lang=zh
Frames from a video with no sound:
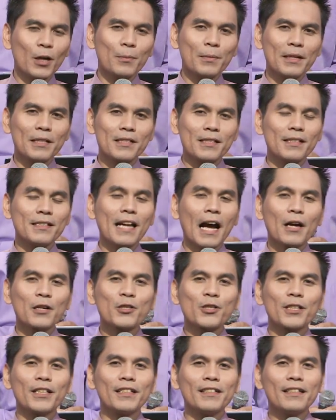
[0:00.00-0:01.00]
们一起扬
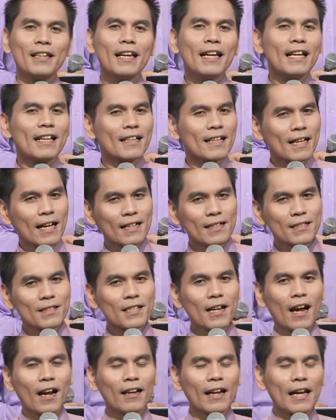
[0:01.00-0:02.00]
声、歌
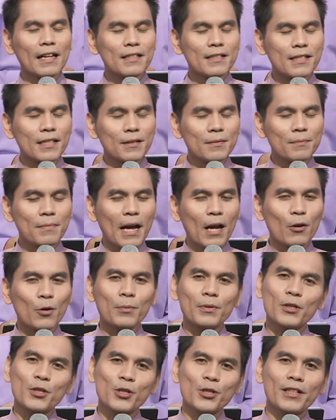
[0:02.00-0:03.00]
唱来敬拜我们
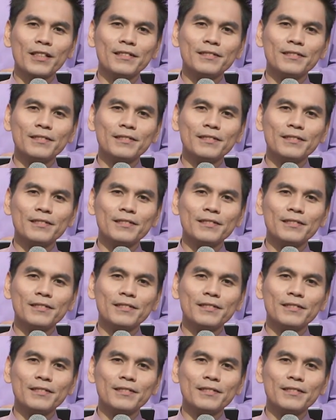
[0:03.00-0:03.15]
的神。